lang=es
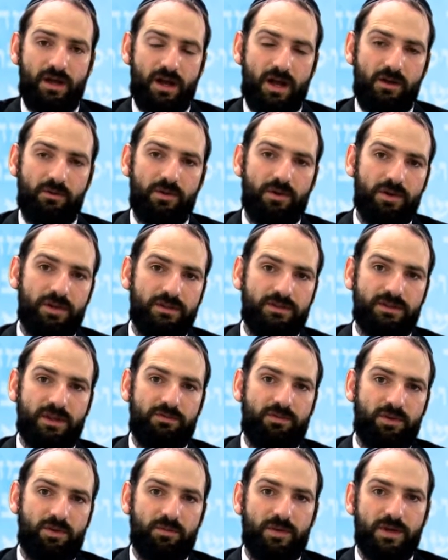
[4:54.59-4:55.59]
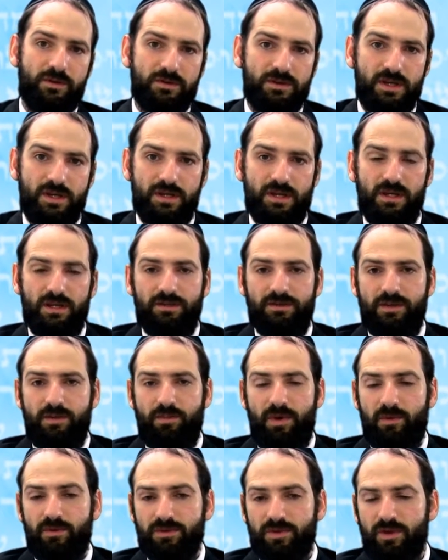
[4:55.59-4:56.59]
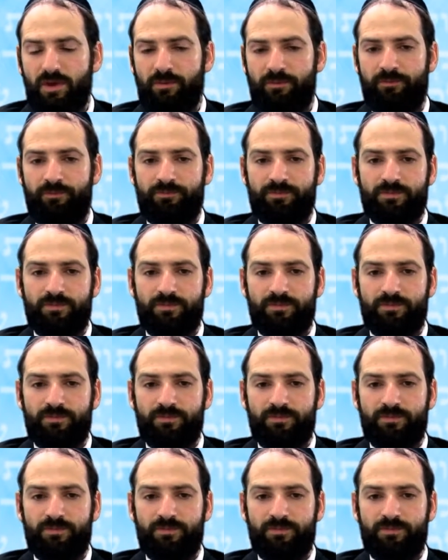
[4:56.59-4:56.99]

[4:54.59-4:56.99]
cabo esa forma de vida que él se pautó,